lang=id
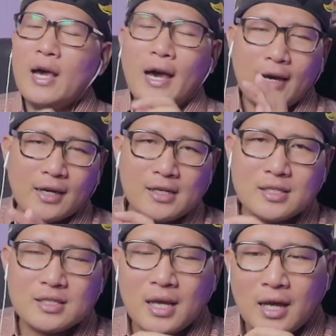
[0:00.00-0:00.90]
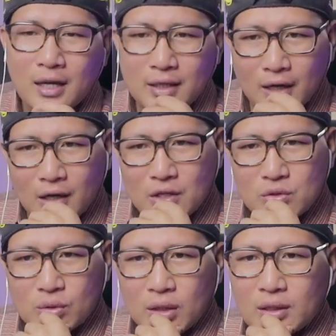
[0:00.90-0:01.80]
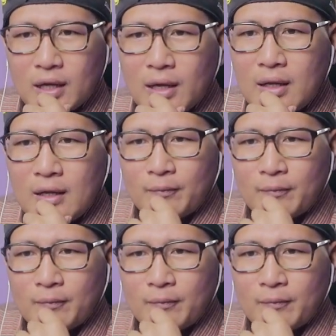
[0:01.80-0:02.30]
Arisna ya Rasulullah.